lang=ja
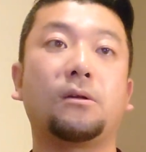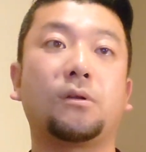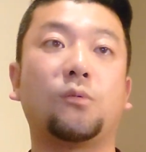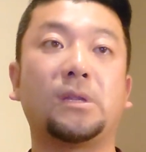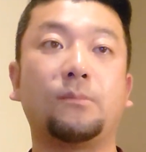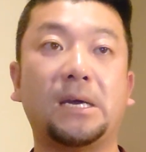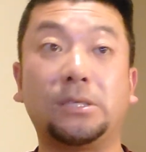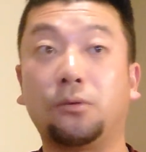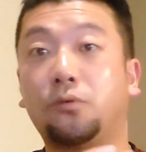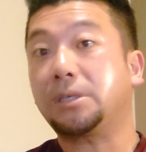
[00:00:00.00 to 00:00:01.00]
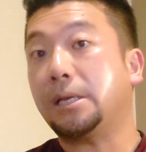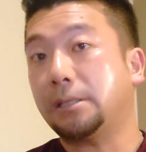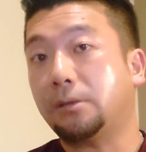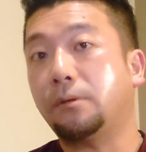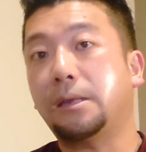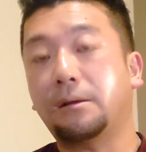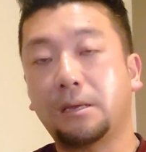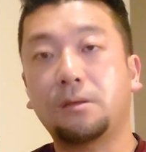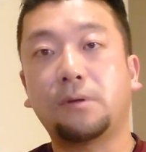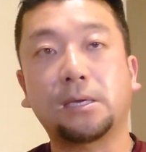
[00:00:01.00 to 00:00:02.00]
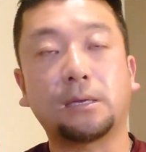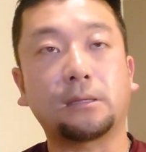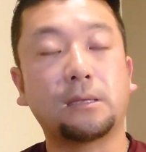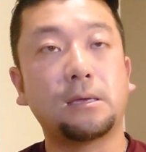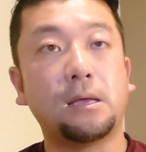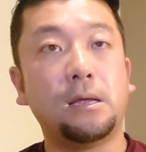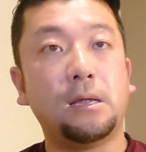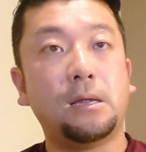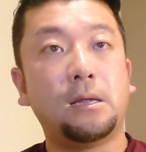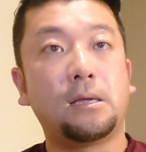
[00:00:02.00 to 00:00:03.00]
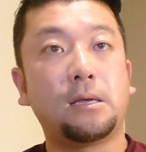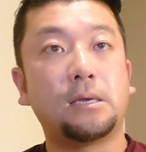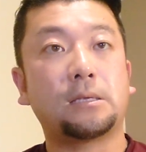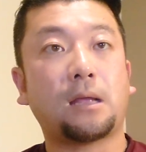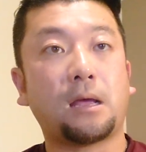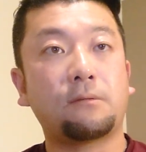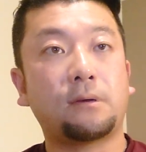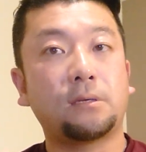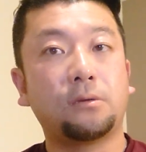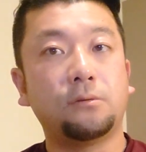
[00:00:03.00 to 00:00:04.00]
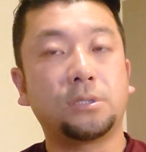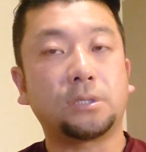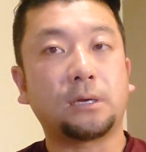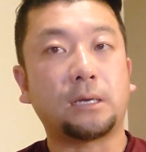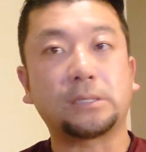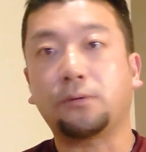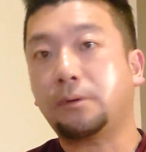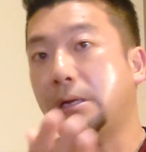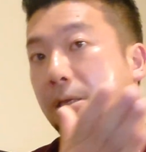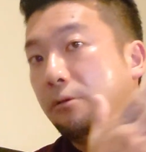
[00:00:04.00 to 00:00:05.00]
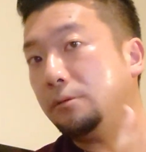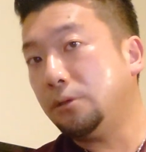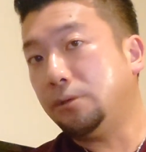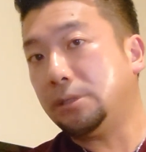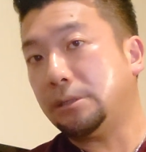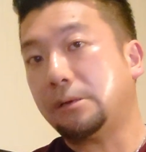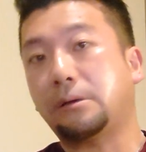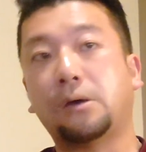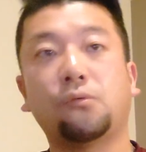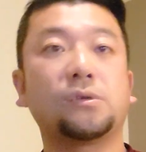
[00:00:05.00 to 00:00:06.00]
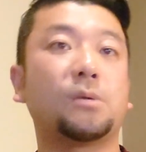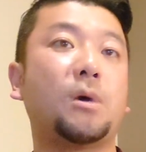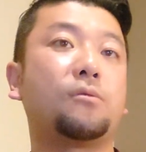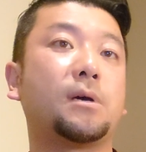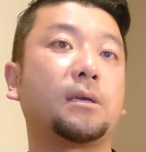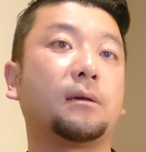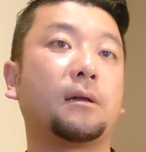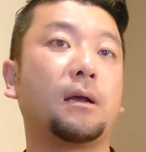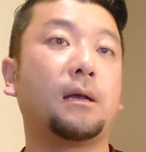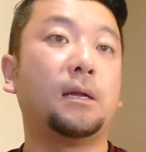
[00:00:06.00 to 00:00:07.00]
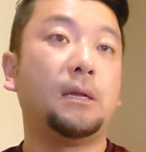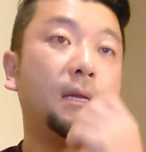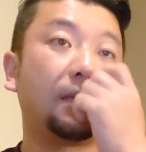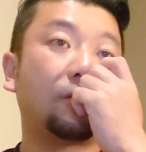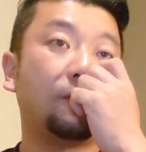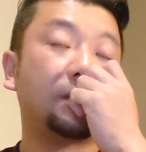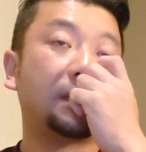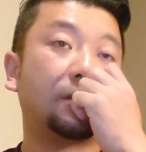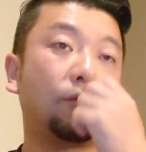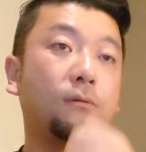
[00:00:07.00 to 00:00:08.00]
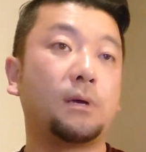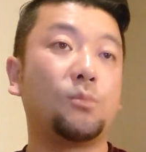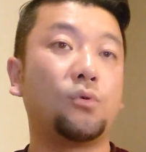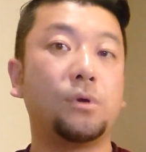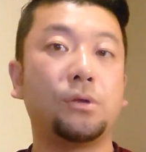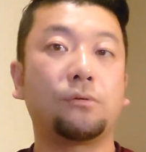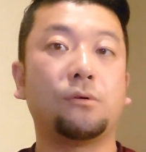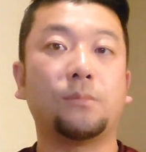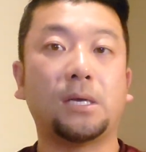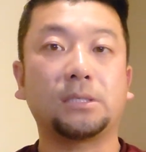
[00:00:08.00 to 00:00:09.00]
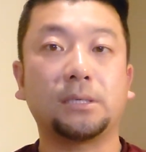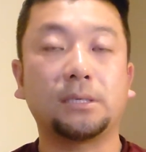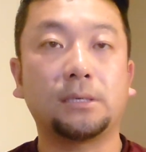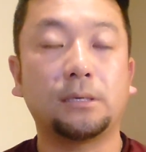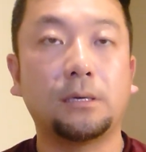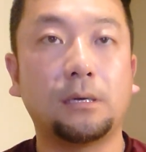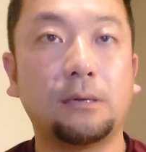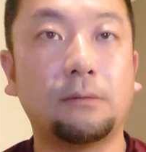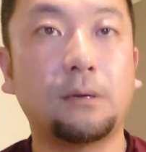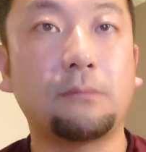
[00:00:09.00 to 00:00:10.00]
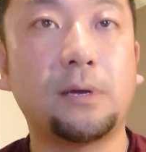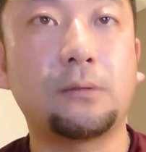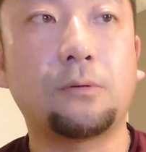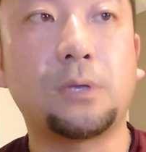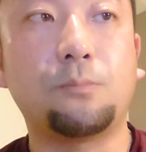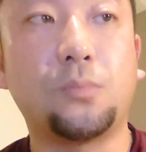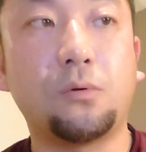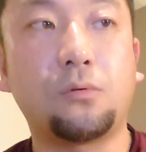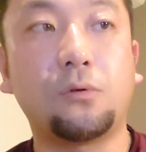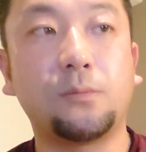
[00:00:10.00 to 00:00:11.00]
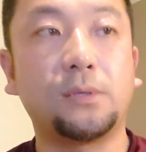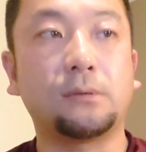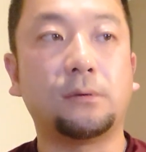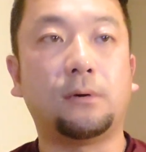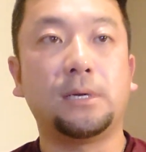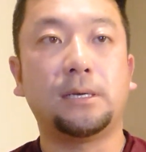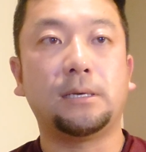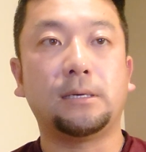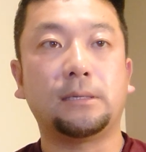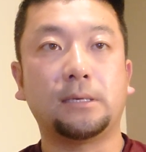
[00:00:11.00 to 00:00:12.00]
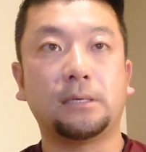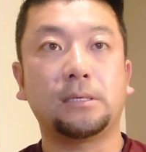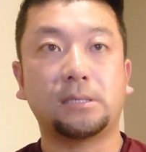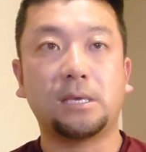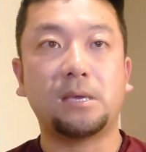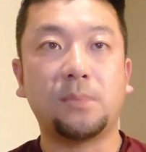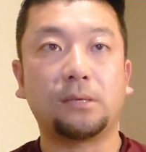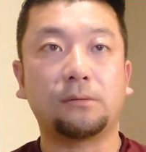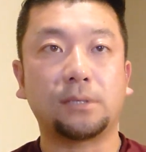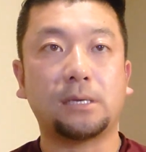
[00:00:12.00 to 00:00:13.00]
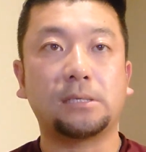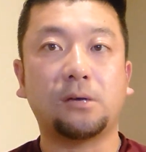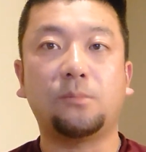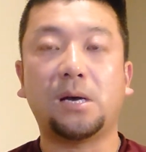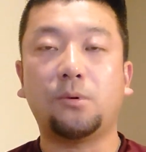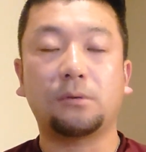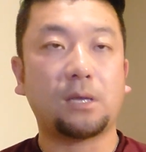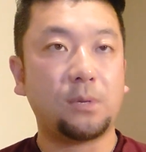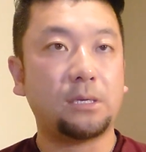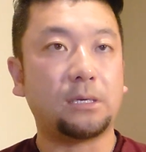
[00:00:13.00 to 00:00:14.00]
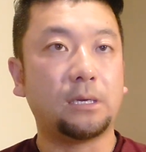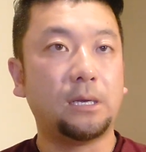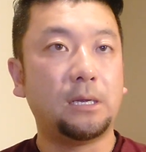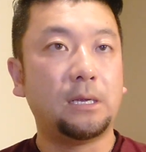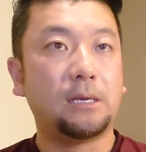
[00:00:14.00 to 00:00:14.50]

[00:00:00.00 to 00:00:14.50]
これも毎虎視眈々と狙われているわけだって、台湾有事からそこから日本有事になる可能性もあるわけだから、当然ここは防衛力を増して我々の日本国民の、生命と財産を守るために、